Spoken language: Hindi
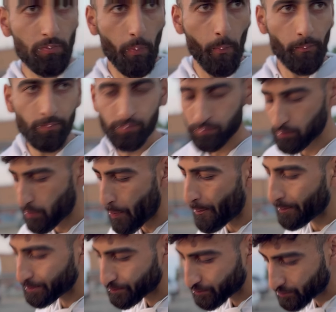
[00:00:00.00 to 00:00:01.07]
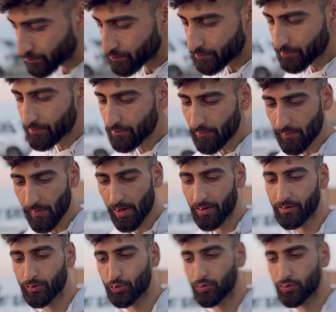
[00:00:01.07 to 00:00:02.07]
देखो जी उबैद भाई खा रहा है केक लास्ट